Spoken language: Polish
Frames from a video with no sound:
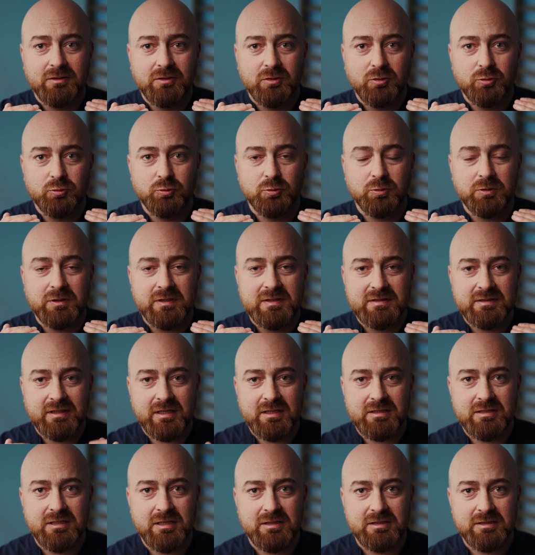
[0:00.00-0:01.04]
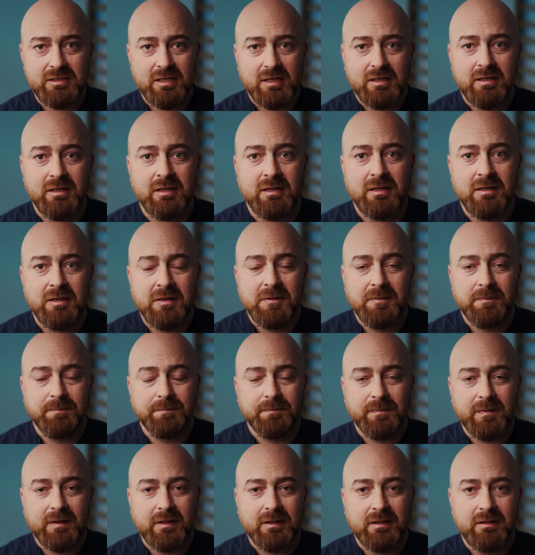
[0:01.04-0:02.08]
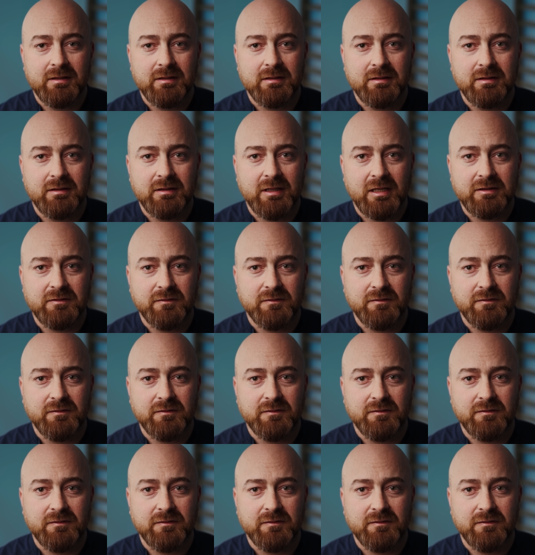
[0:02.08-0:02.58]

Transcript: które znajdziecie na